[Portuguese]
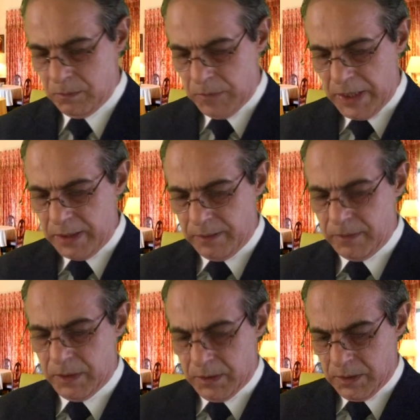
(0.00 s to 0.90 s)
Bem,
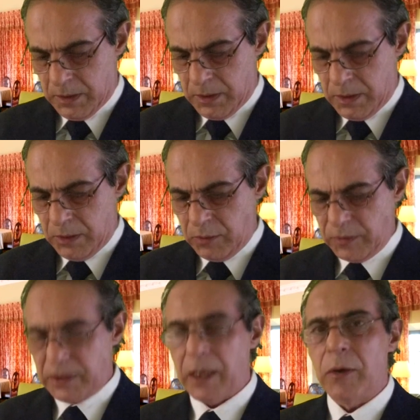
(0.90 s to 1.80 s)
eu não
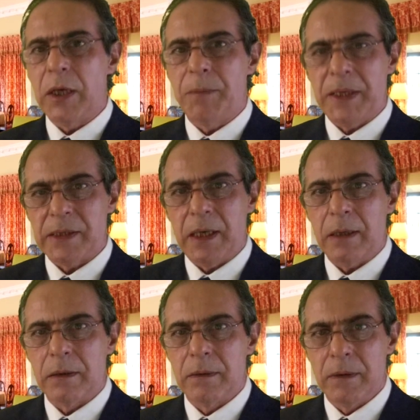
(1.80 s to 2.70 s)
sei o que
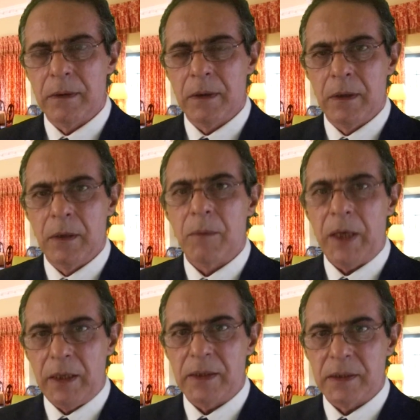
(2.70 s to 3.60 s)
pensar,
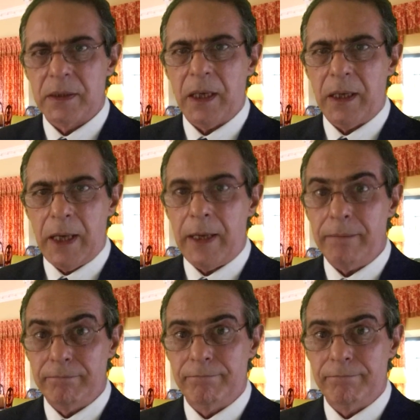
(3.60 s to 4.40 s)
mas quem é?